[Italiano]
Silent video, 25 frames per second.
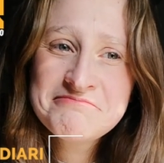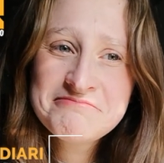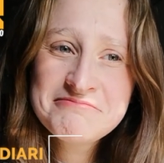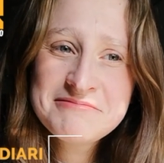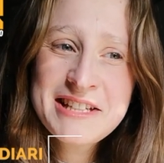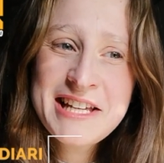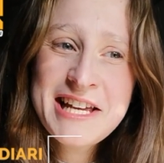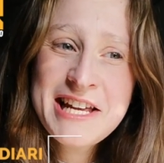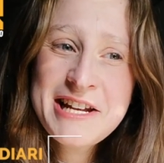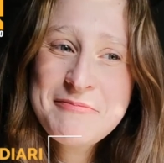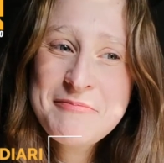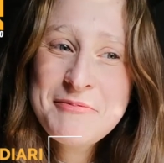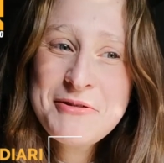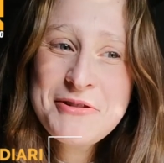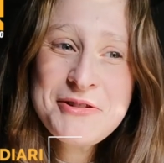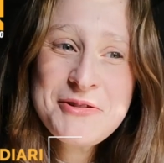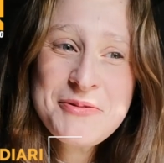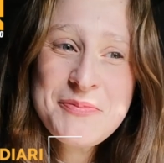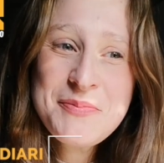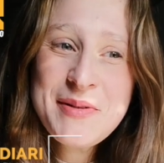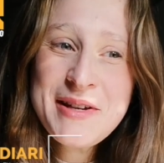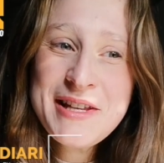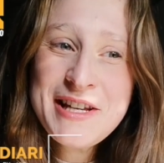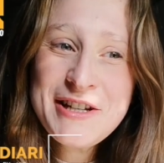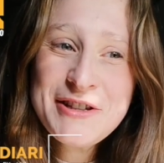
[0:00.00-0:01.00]
che il mio
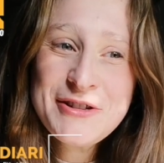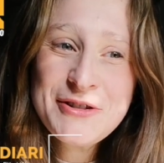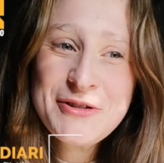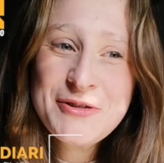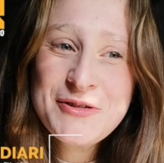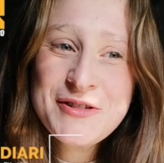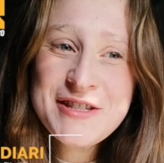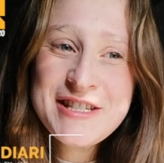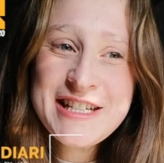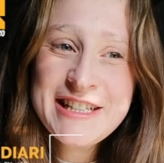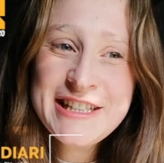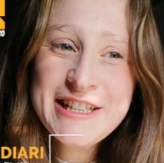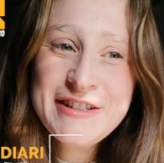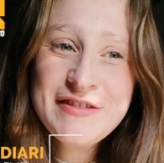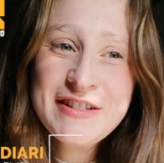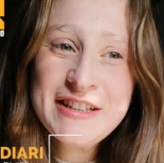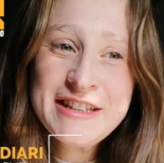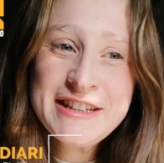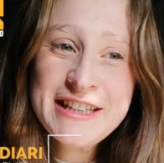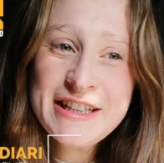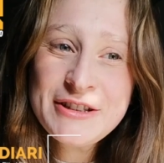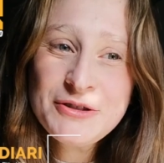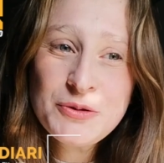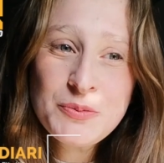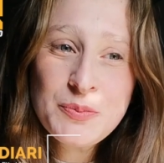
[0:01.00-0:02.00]
spirito non sia
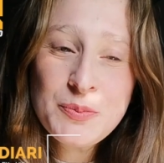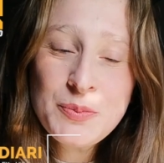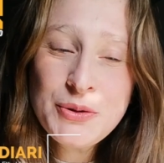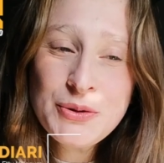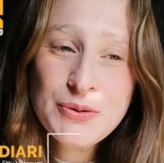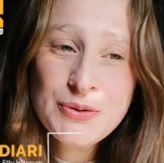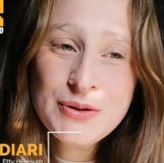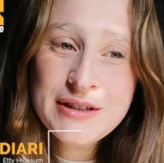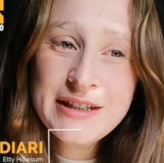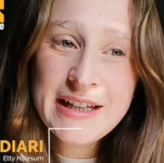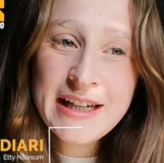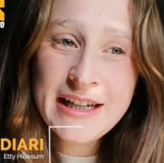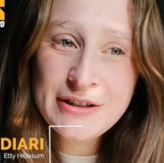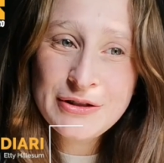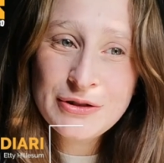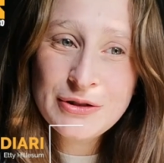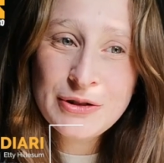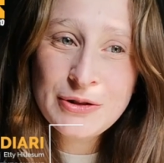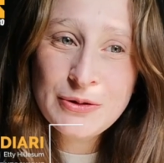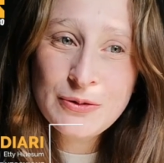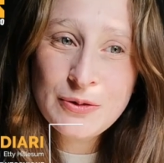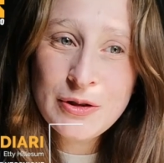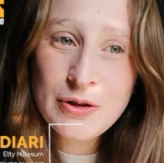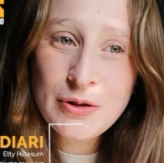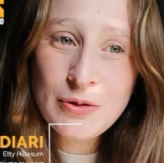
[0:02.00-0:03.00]
diventato più tetro
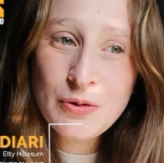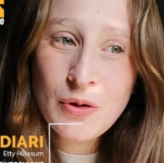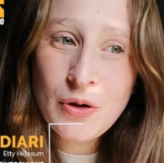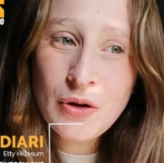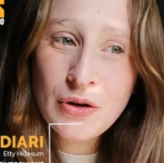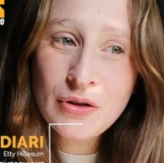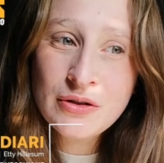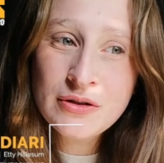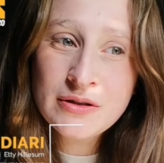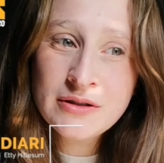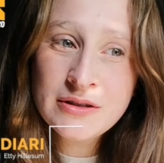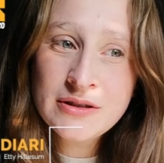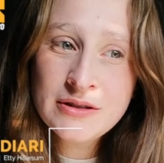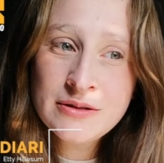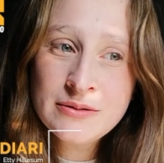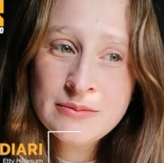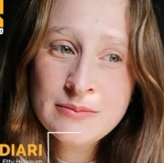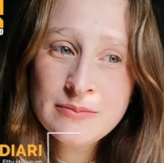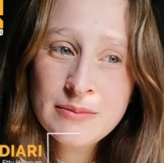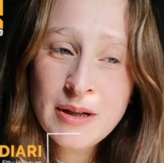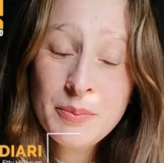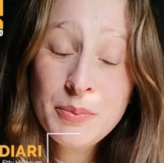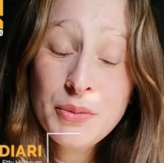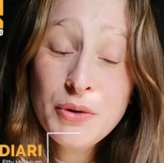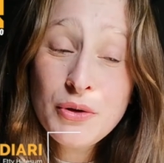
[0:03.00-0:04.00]
in quel luogo,
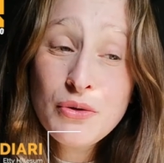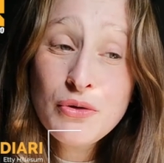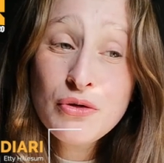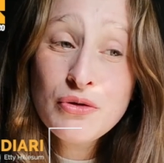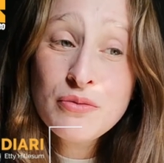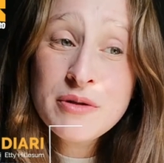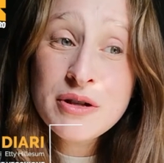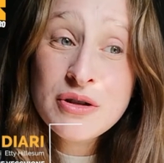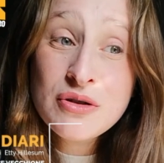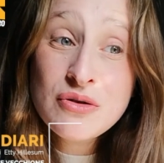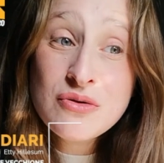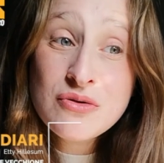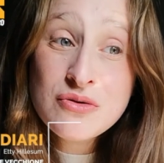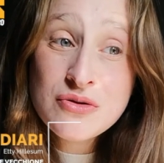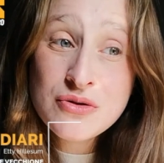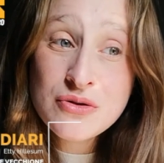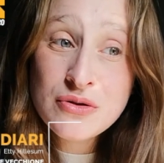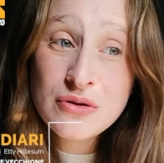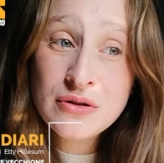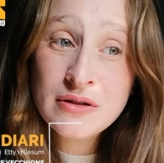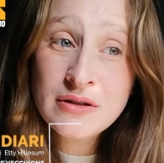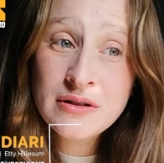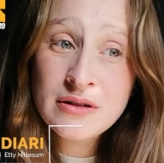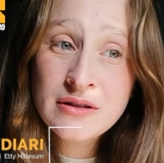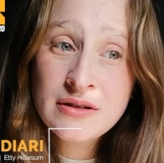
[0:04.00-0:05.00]
ma più
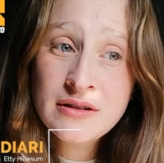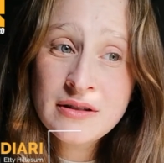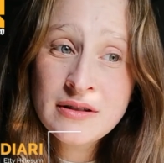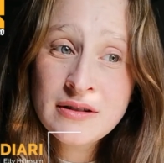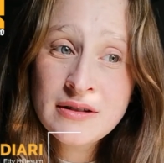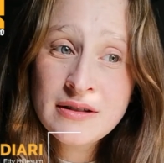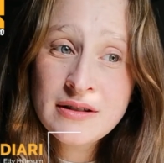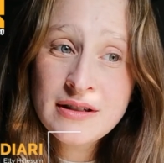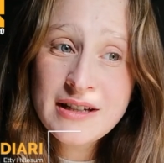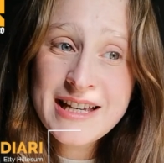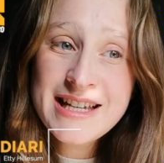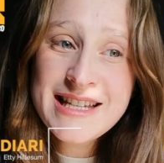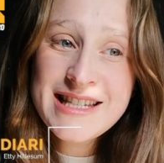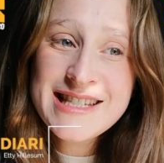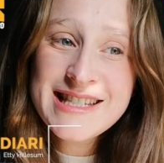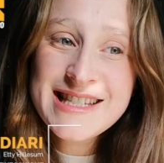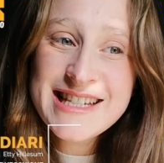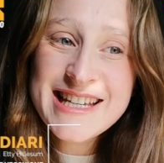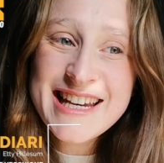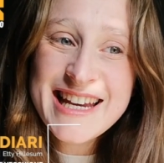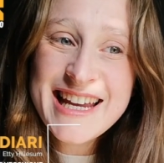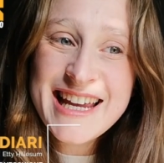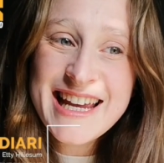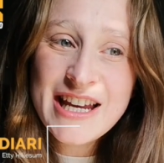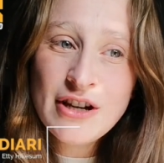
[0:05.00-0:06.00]
luminoso e
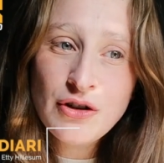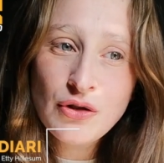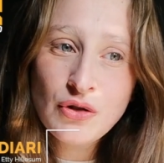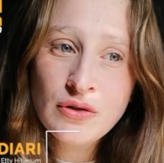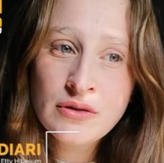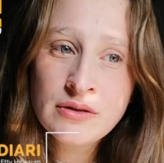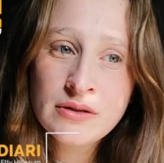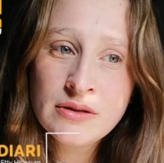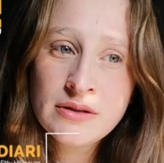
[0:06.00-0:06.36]
sereno.